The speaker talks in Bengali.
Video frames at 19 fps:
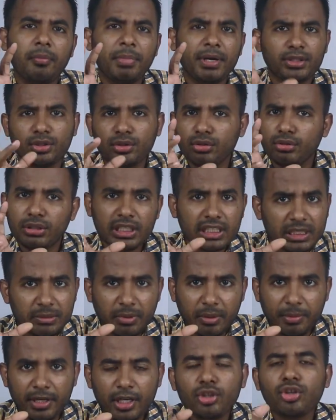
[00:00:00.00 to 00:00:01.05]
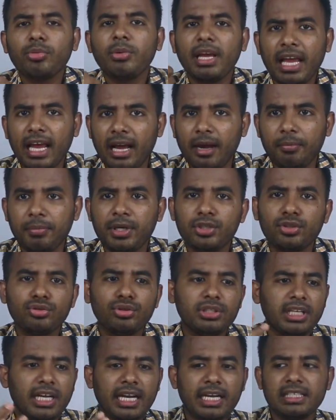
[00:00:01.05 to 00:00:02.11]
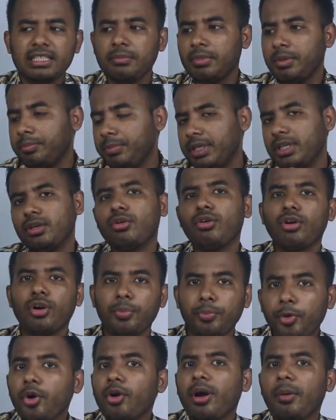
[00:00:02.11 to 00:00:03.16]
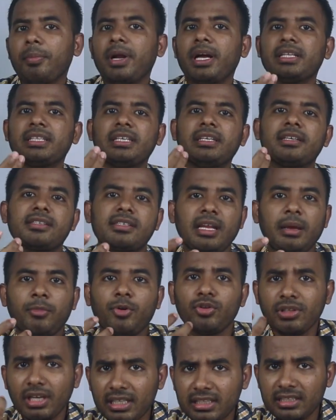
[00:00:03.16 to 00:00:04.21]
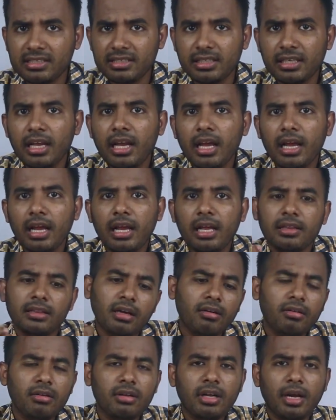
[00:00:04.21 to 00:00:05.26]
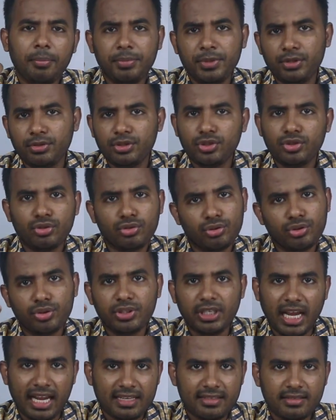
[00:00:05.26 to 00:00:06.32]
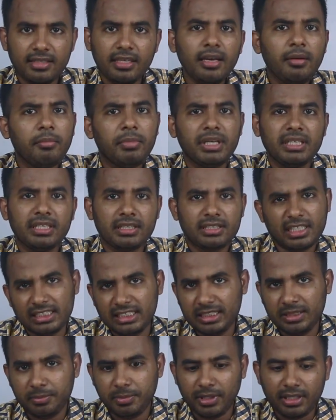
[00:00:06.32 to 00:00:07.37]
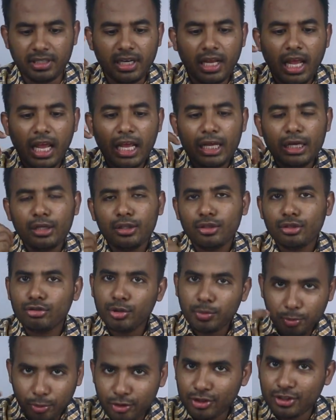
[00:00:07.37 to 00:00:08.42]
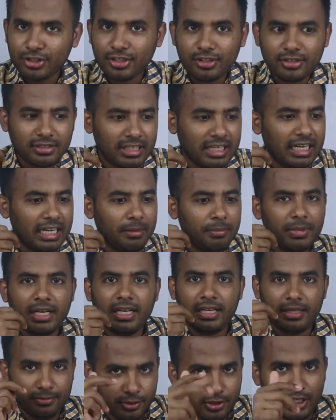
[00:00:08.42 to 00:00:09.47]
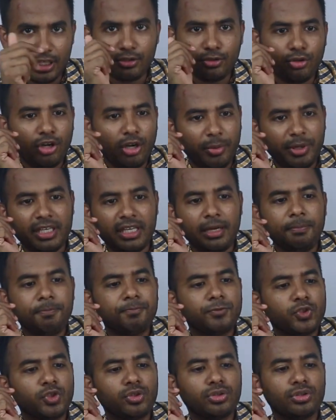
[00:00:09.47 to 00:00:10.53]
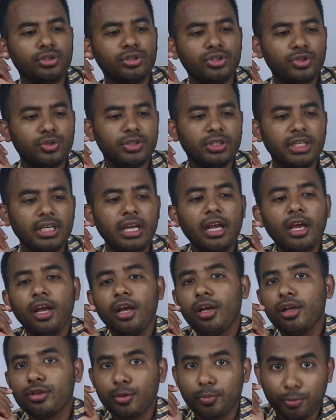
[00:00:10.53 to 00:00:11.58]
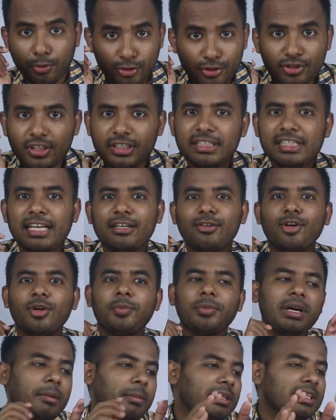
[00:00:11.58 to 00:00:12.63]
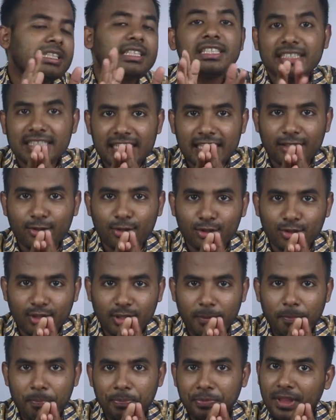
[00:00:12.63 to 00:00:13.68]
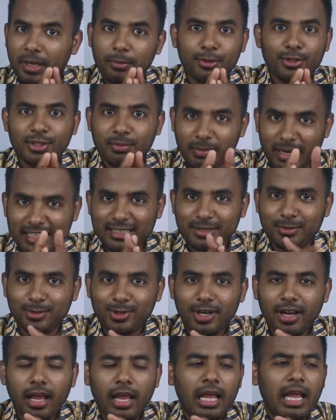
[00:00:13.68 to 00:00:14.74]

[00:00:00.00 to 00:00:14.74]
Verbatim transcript: পার্থক্য দেখতে পারবেন না তবে হ্যাঁ আপনার যদি দেখা যায় আপনি বিল করার পরেও আপনার হাতে এক্সট্রা অ্যামাউন্ট থাকতেছে তখন আপনি হচ্ছে ছত্রিশশো এক্স দিয়ে বিলটা সাজাতে পারেন তো যদি প্রসেসরটা আমরা সিলেক্ট করলাম এটা ছত্রিশশো দিয়ে তো প্রসেসার সিলেক্ট করার পর আমাদের কী সিলেক্ট করতে হবে তারপর হচ্ছে মাদার বোর্ড